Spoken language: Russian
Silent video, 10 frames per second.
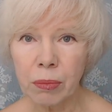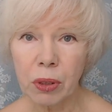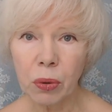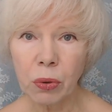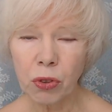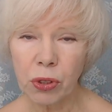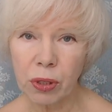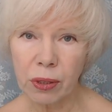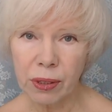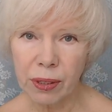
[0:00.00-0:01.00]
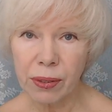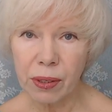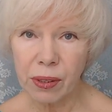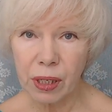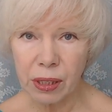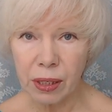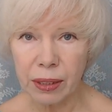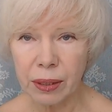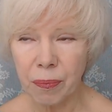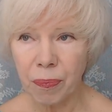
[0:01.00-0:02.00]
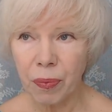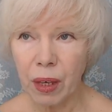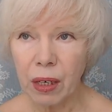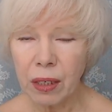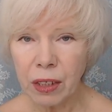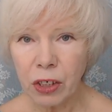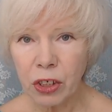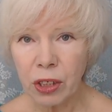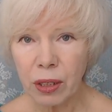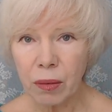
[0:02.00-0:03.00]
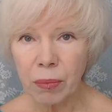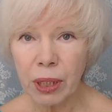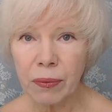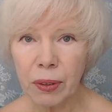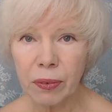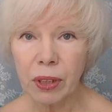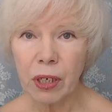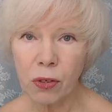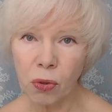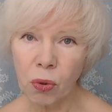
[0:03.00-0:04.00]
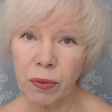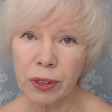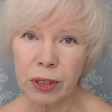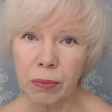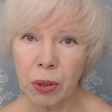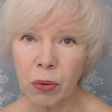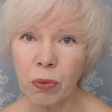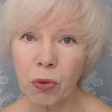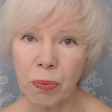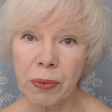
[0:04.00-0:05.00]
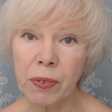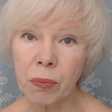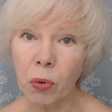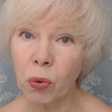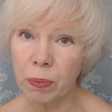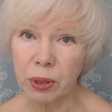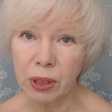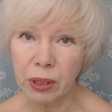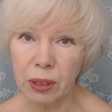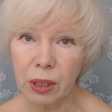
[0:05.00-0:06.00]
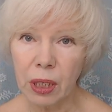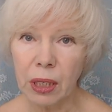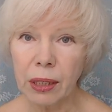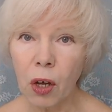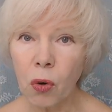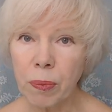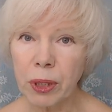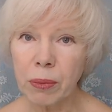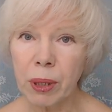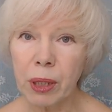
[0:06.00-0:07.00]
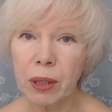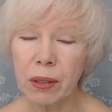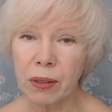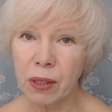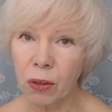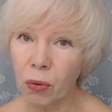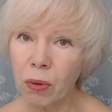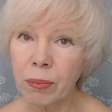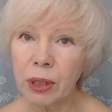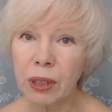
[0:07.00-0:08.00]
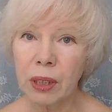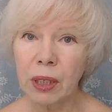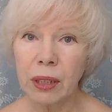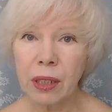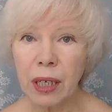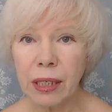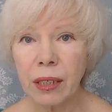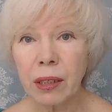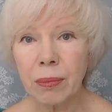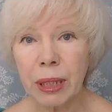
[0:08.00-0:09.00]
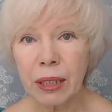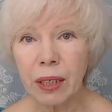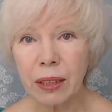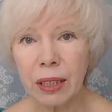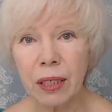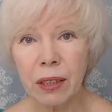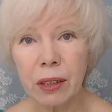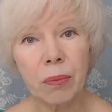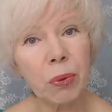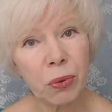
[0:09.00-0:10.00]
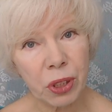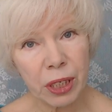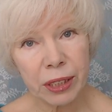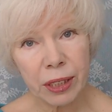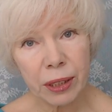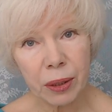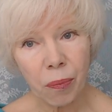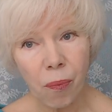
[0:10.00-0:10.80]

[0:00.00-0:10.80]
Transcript: хочется здесь сказать? Конечно, мои выводы основаны на моем собственном опыте, на опыте моих знакомых, на каких-то моих отдельных наблюдениях.